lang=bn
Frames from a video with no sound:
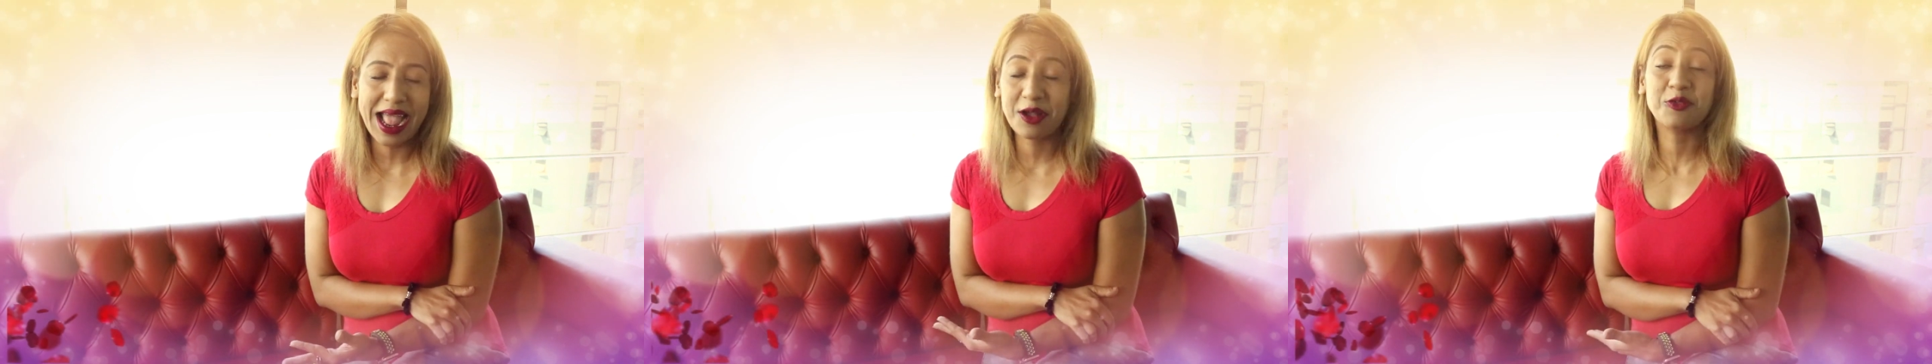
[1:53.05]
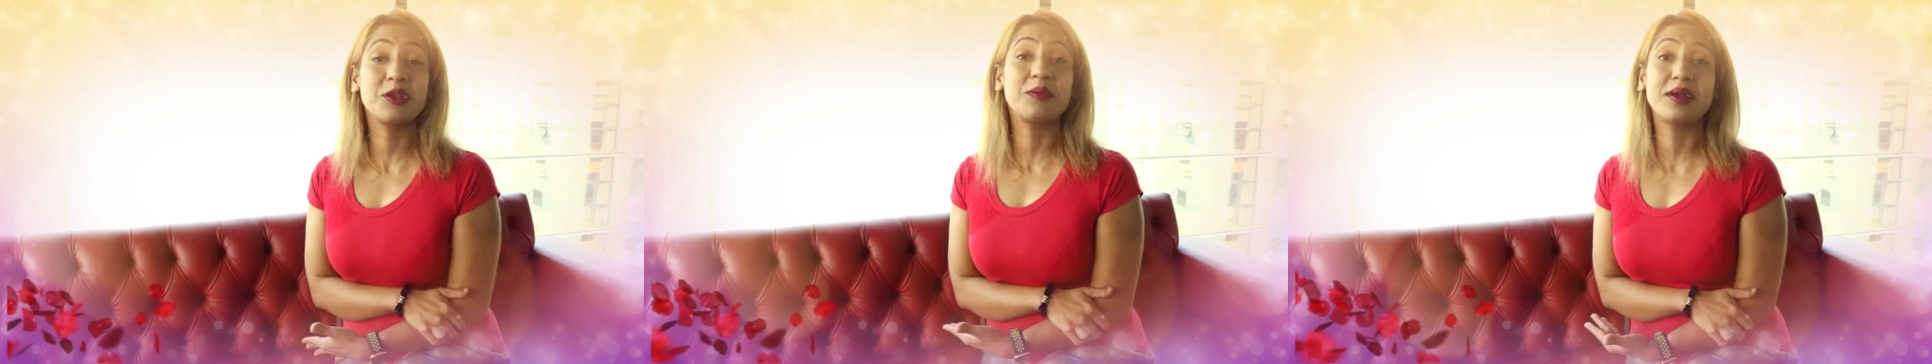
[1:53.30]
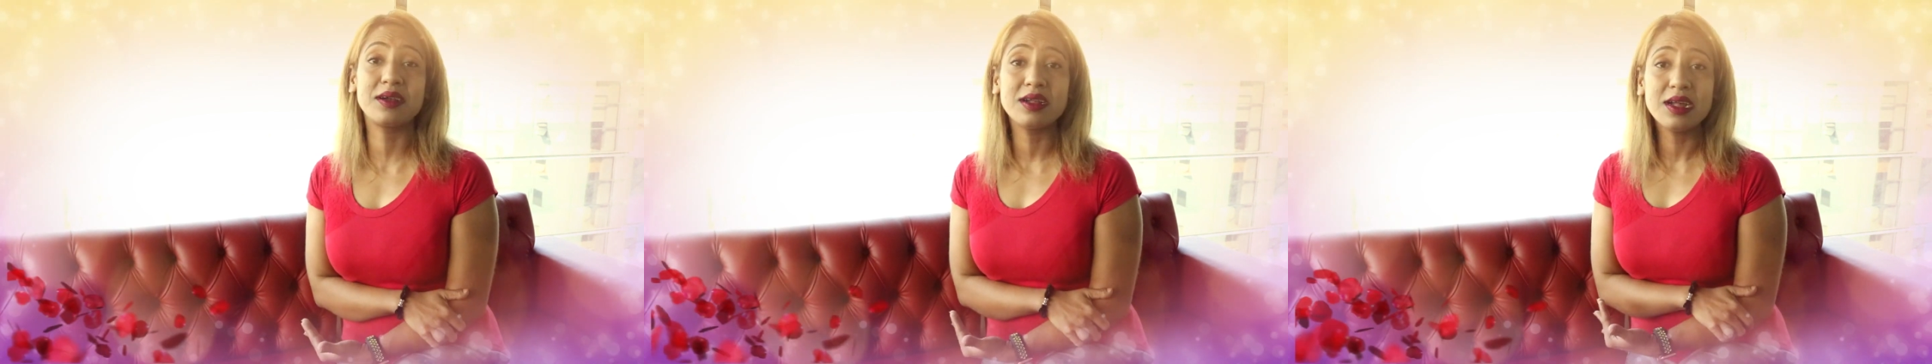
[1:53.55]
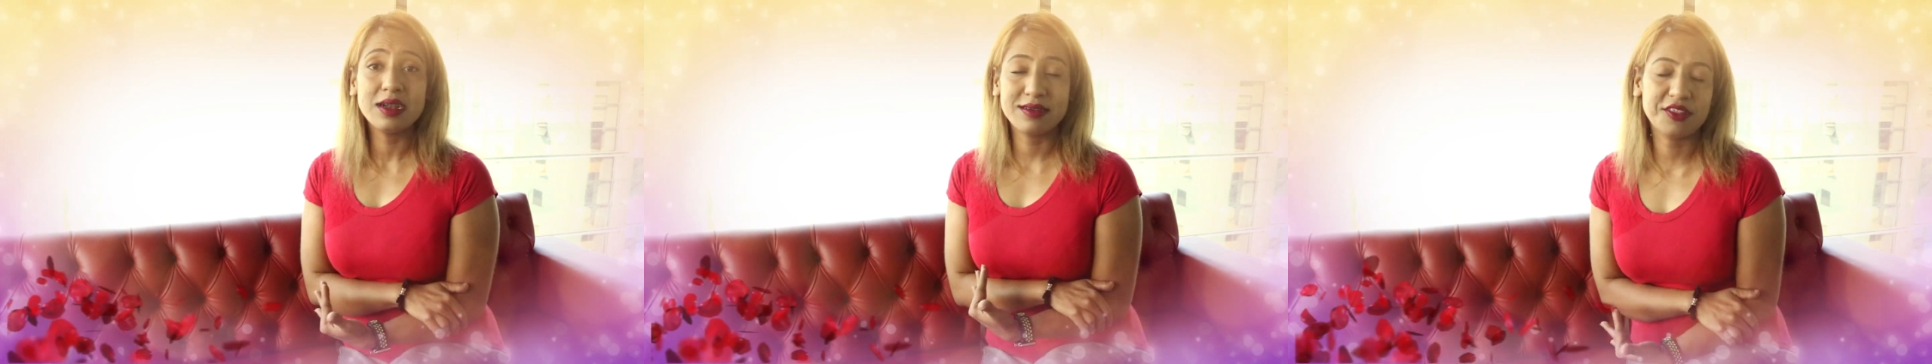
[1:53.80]
এখন আমার
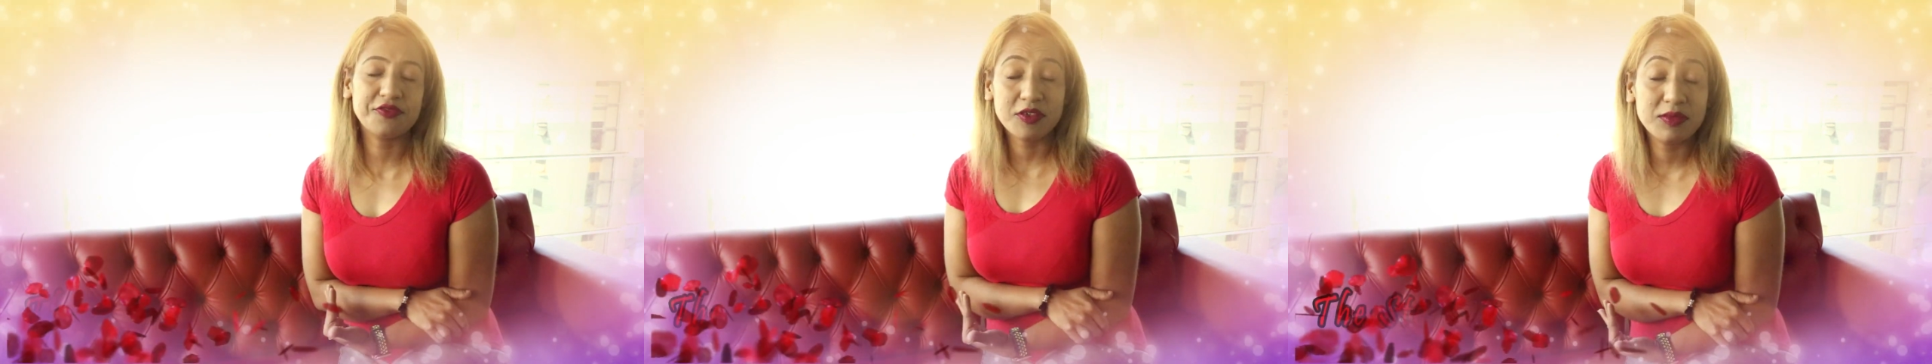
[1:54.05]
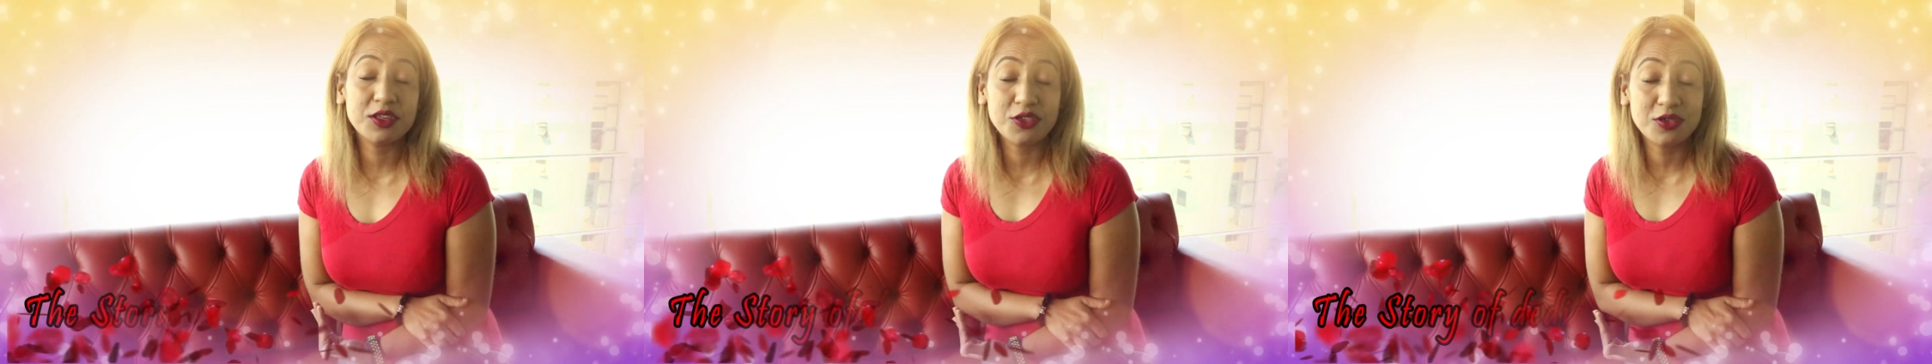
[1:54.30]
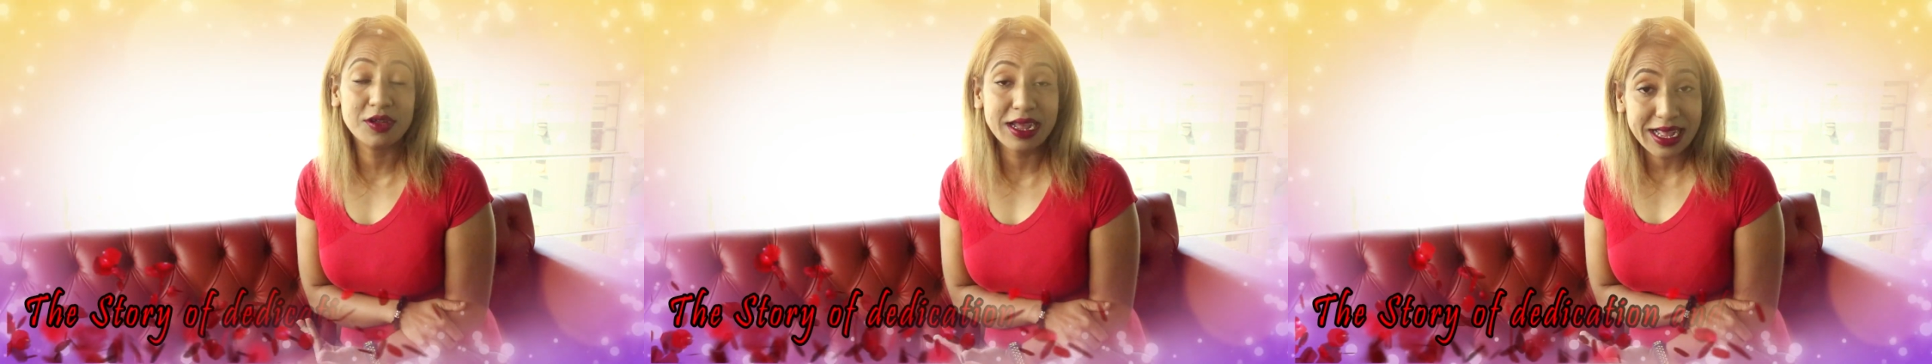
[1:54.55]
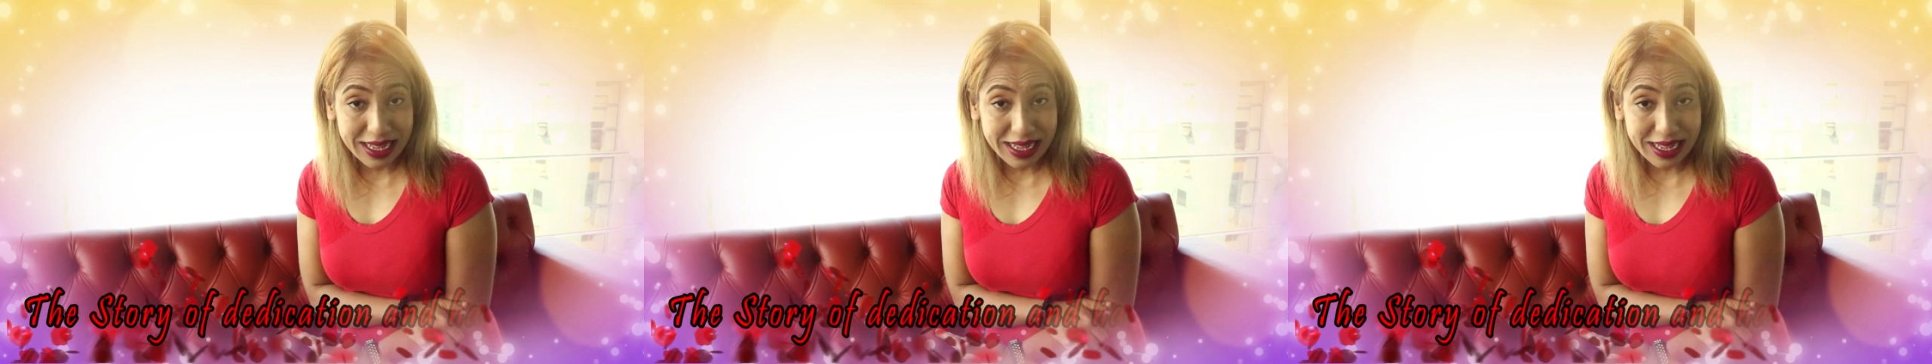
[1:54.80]
ট্রান্সফরমেশনে